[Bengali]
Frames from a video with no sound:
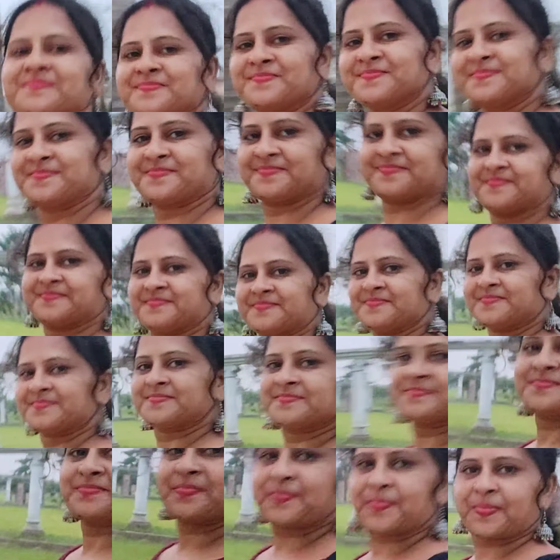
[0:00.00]
অবশ্যই
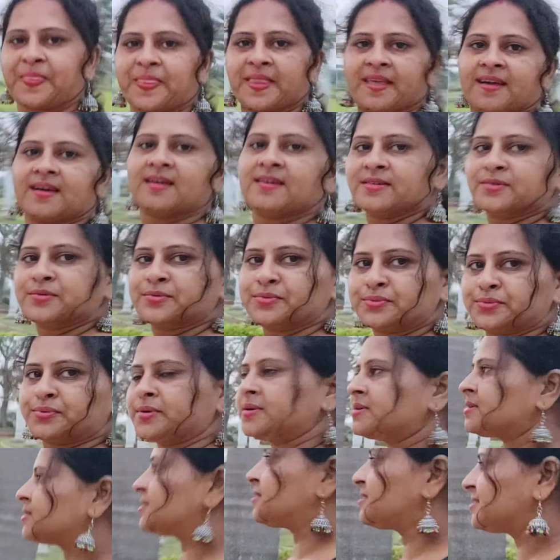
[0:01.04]
যদি ভালো লাগে
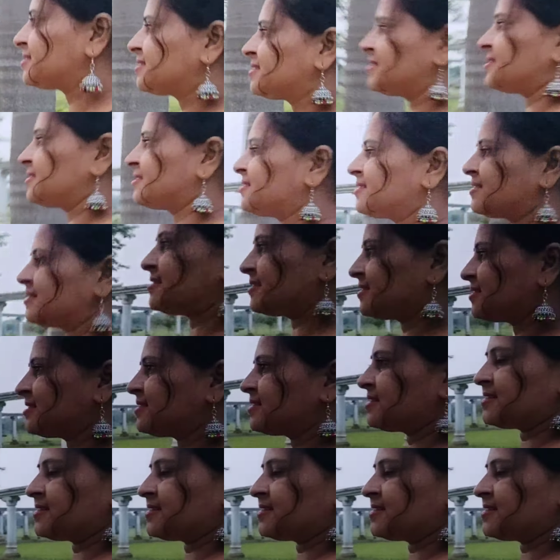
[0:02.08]
অবশ্যই আমার চ্যানেলটা